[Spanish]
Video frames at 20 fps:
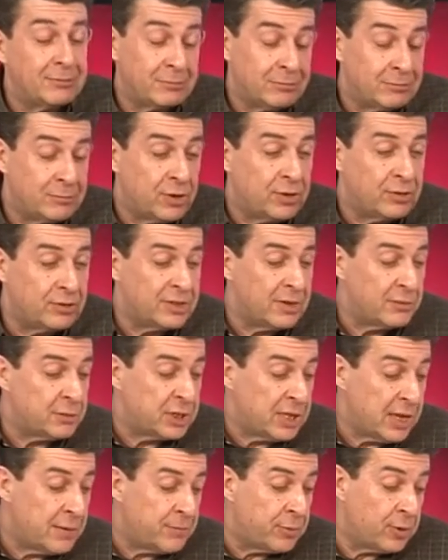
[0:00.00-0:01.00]
Bueno, llevo
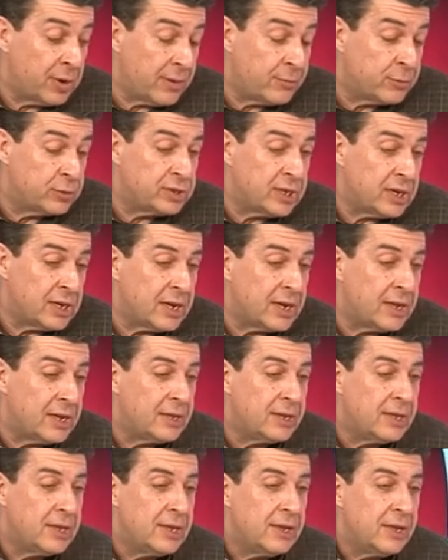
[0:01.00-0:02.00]
tiempo en la música
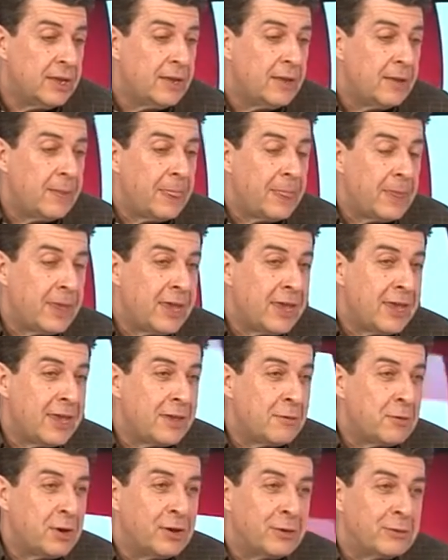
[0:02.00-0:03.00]
y
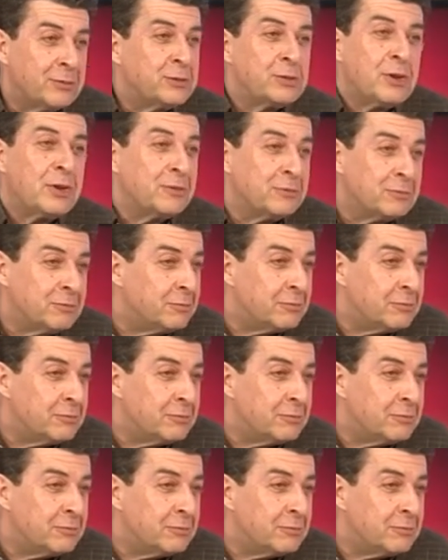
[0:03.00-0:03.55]
bueno, soy,